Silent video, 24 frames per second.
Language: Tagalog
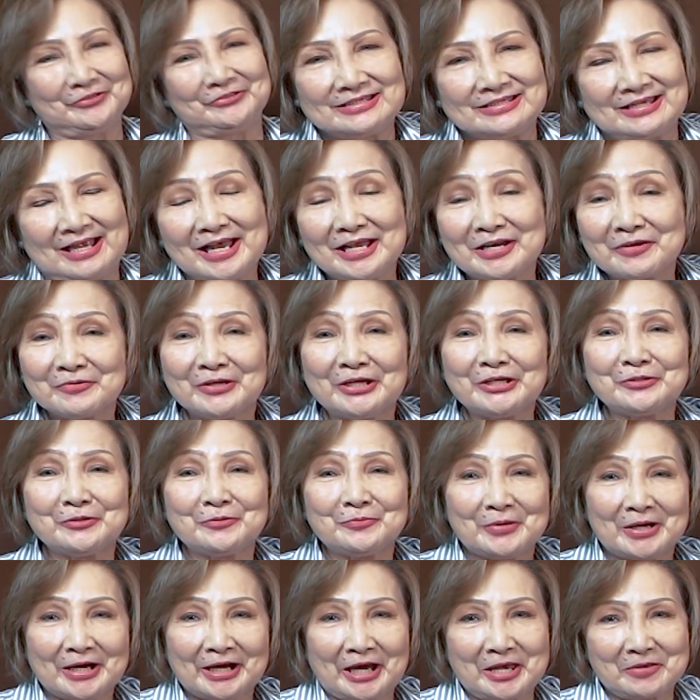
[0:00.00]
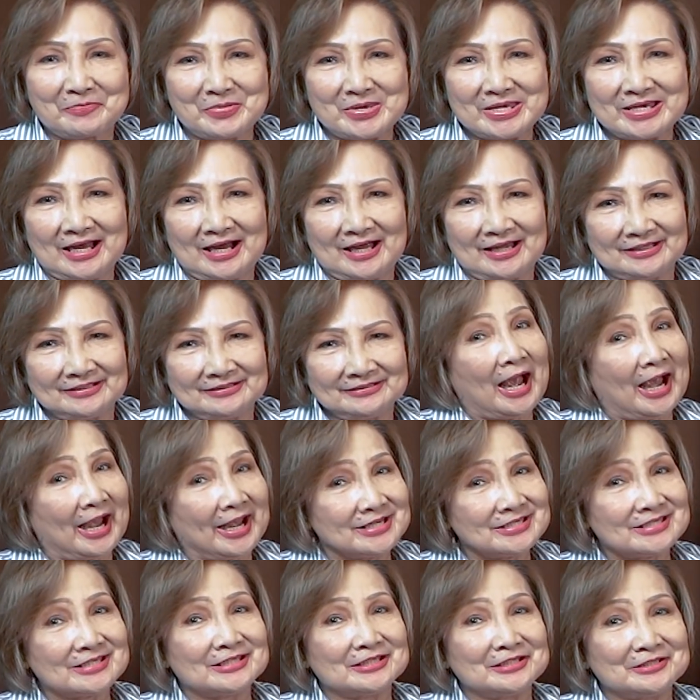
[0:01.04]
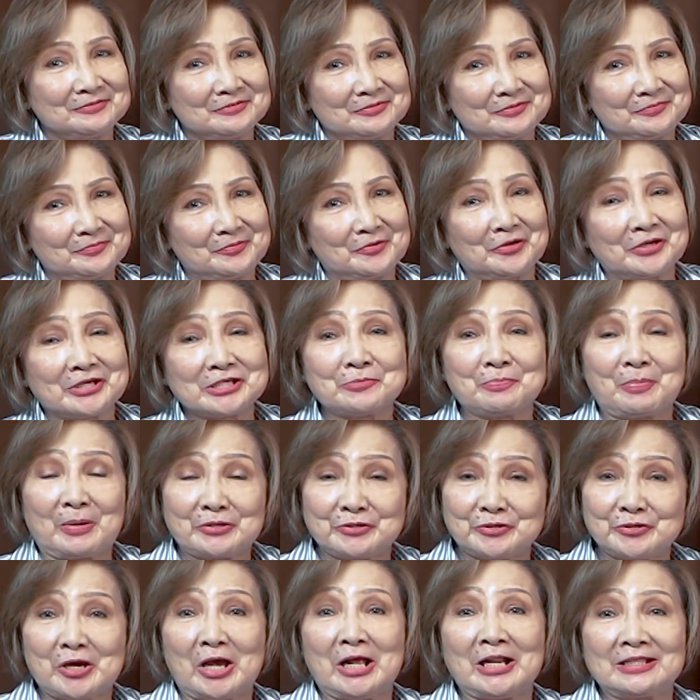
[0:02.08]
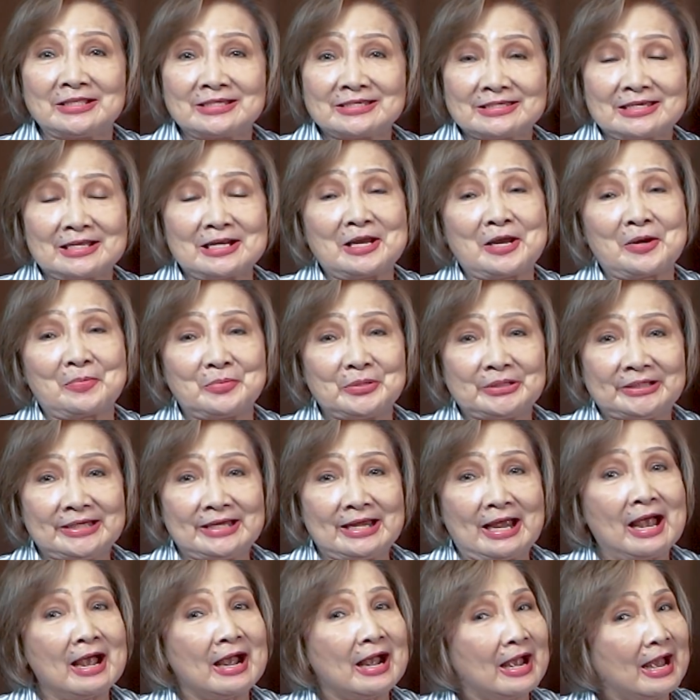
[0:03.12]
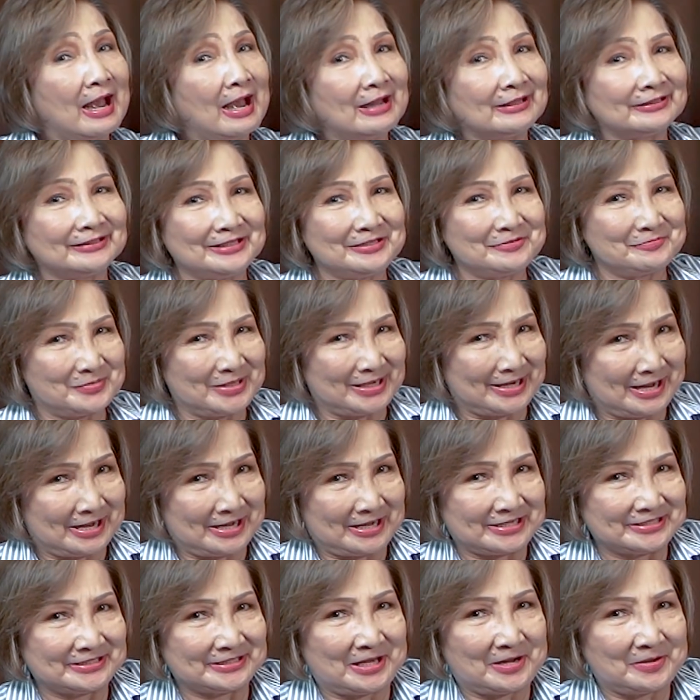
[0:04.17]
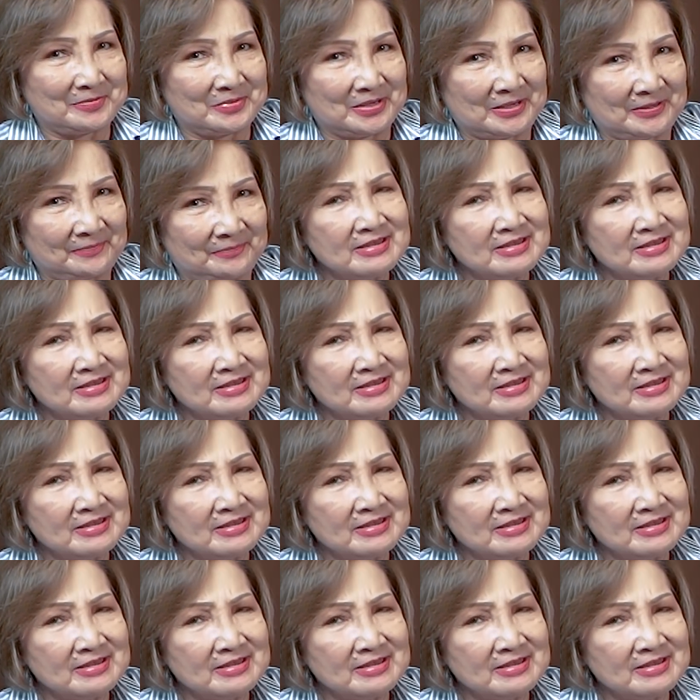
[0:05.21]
Sa araw na ito mga kaibigan, ay isa na naman pong espesyal na celebrity ang ating makakasama.